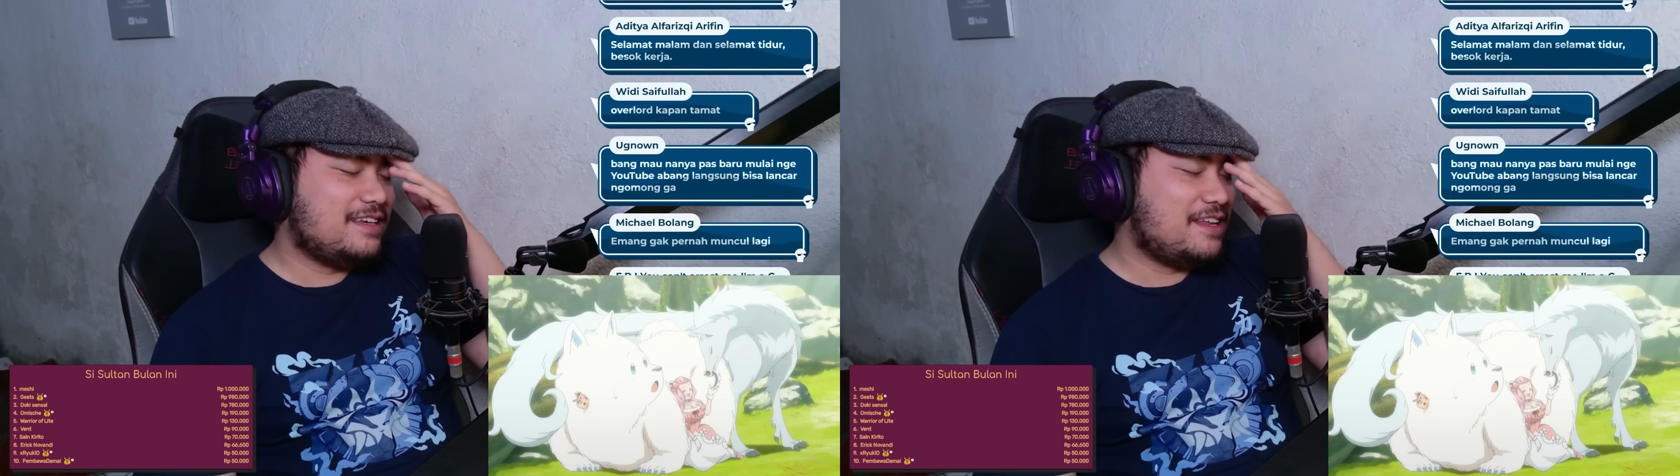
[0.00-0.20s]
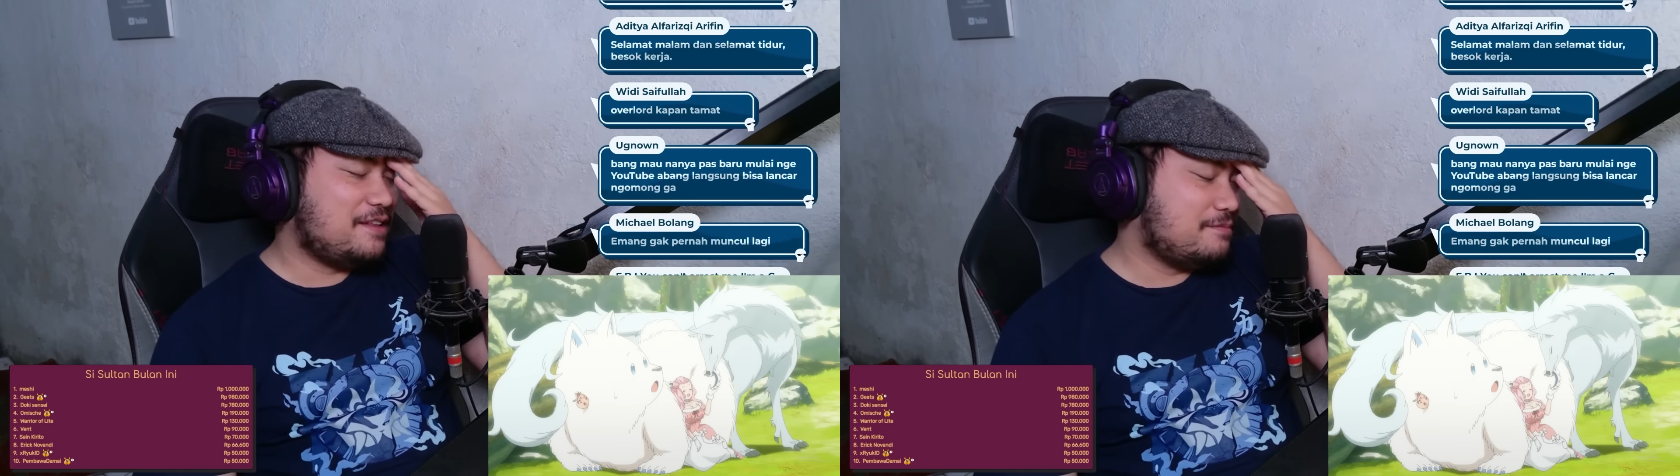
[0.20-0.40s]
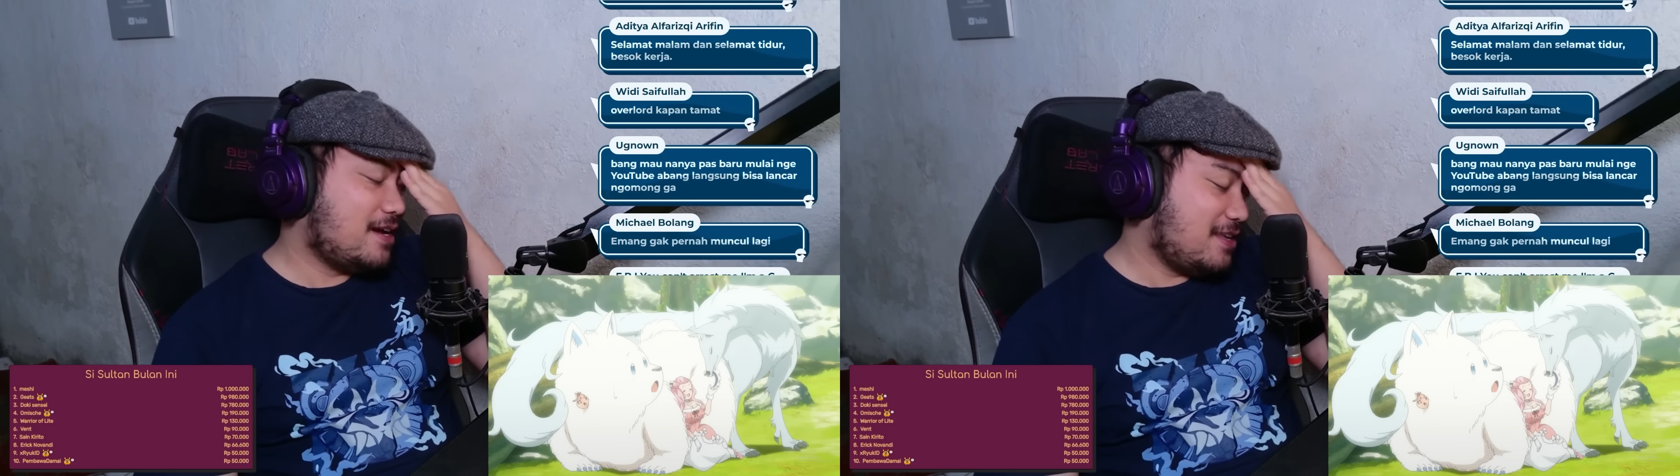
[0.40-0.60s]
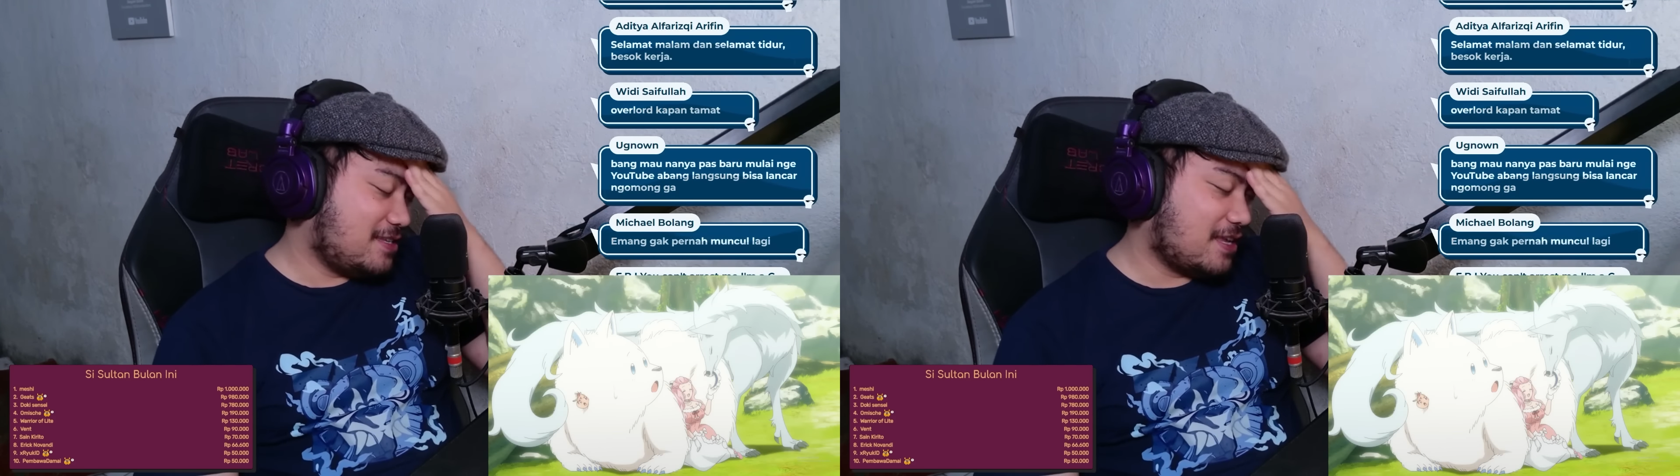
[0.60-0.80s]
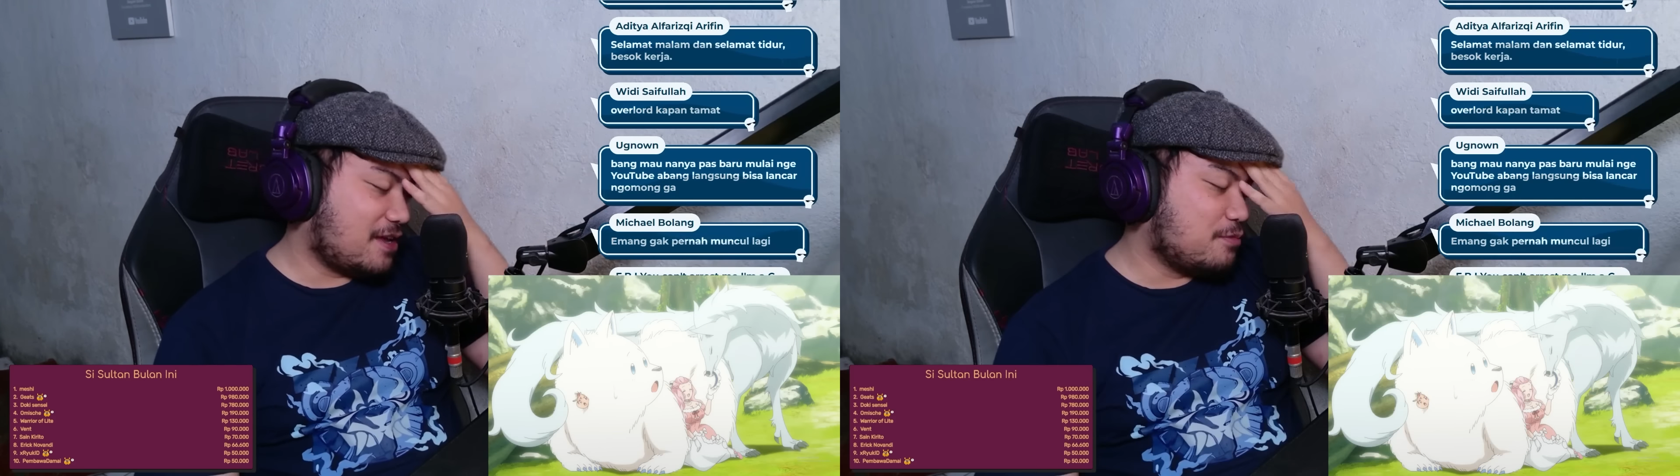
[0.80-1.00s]
Ini mah
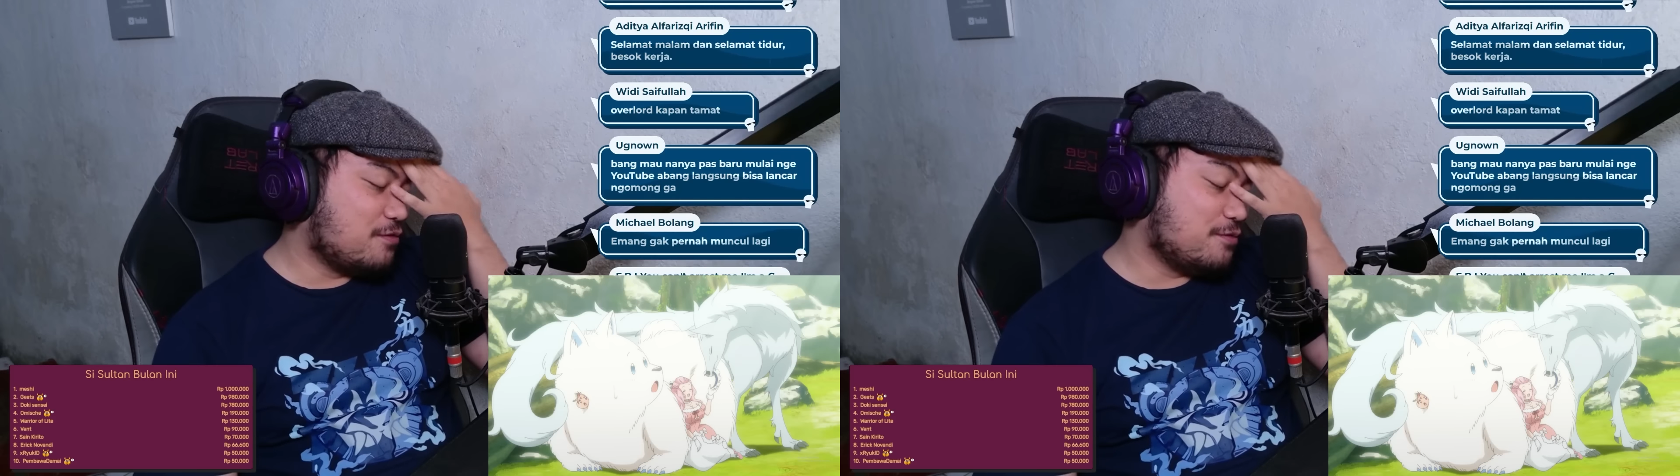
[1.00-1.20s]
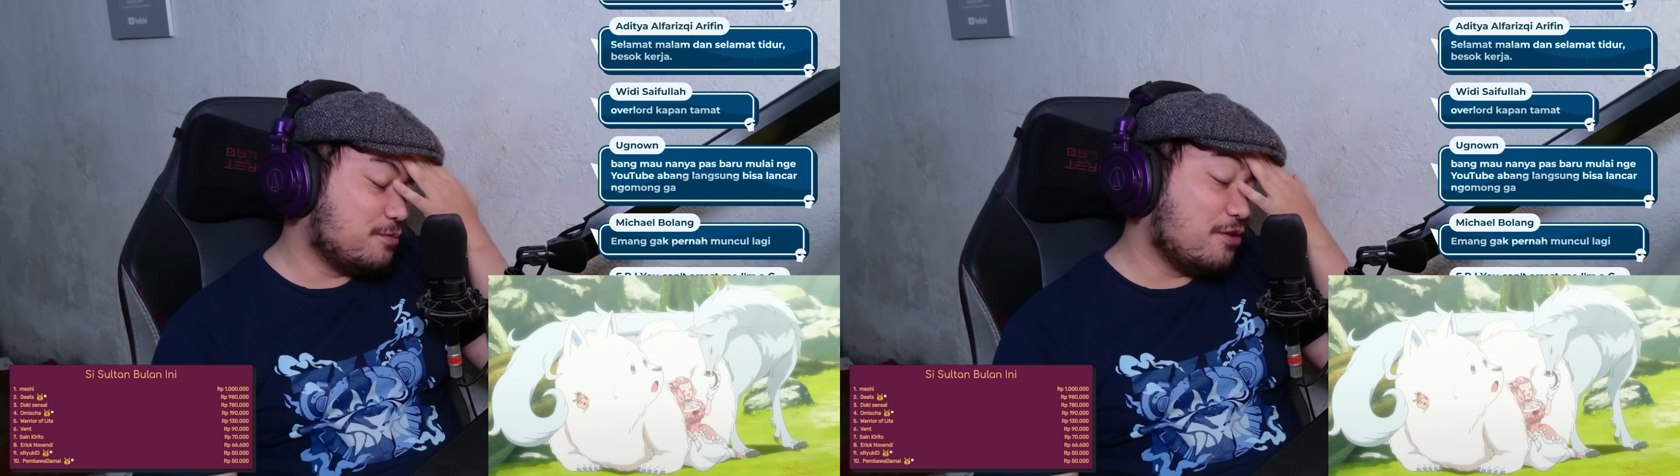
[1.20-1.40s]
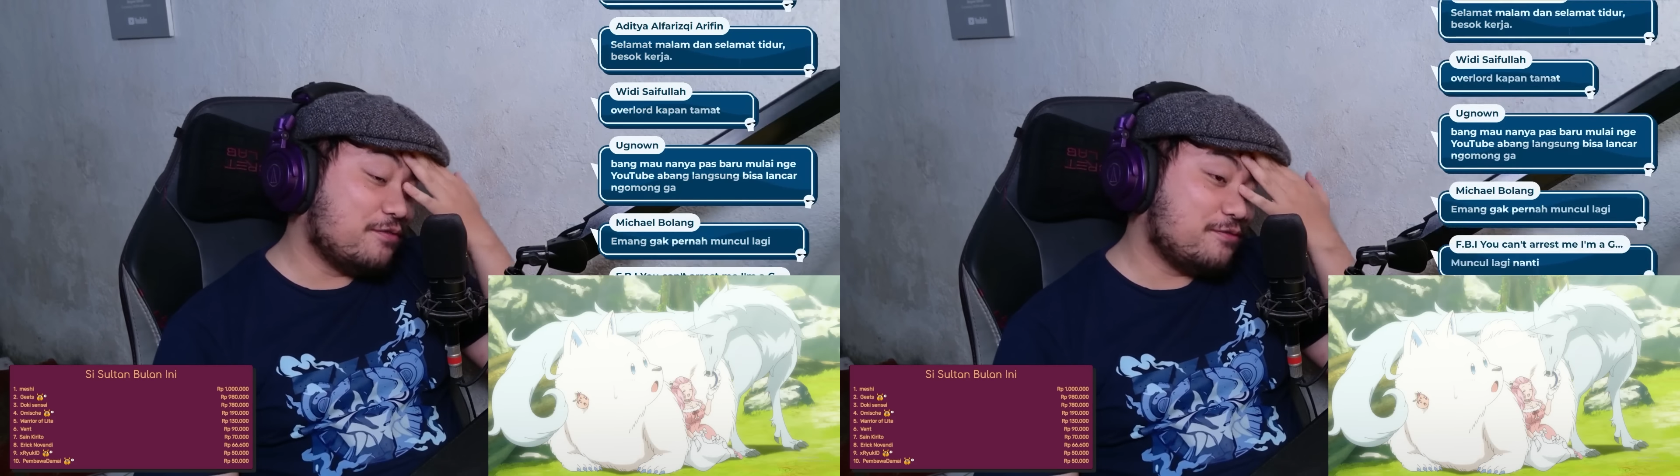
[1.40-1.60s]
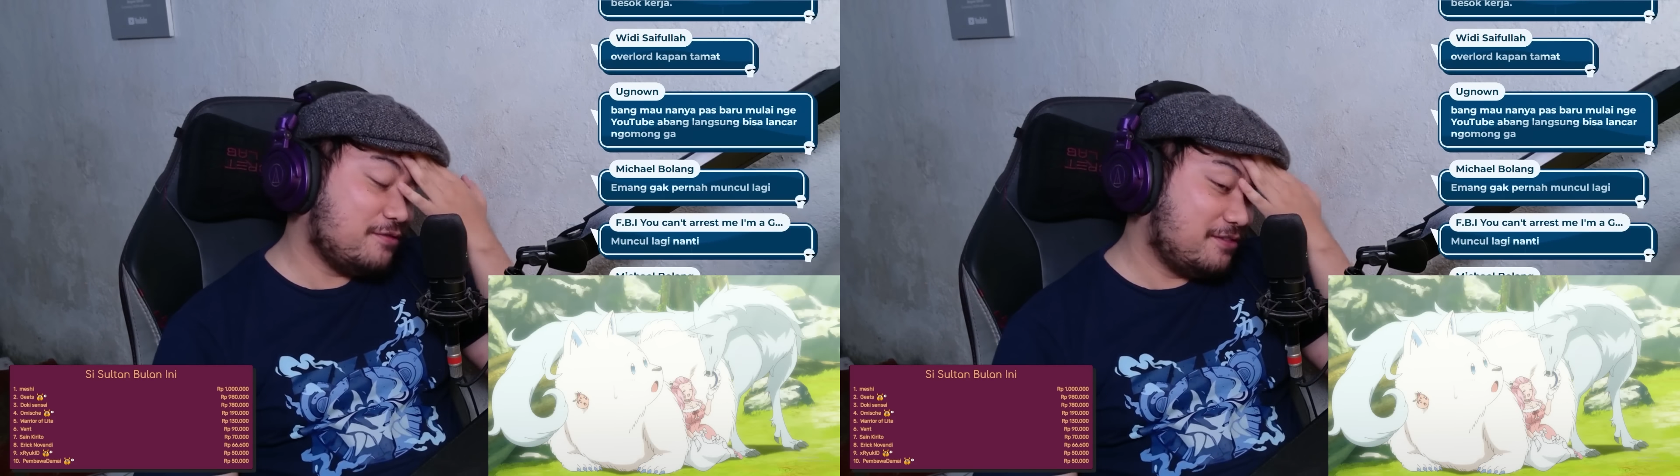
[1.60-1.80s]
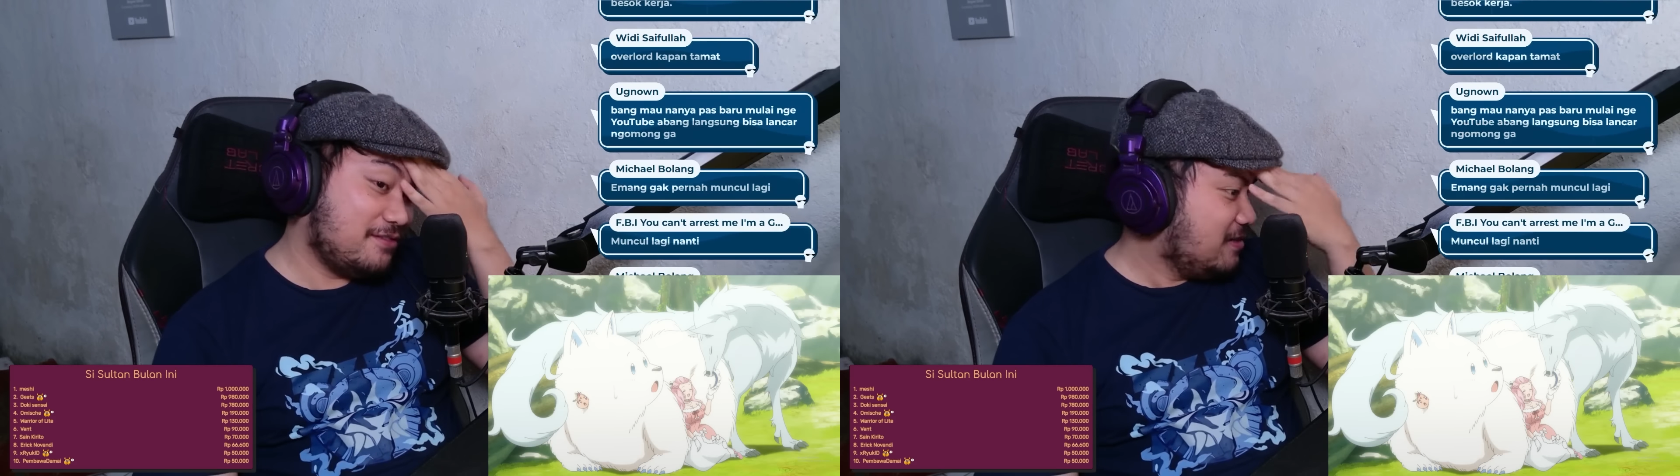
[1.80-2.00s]
Iseke Mofu Mofu.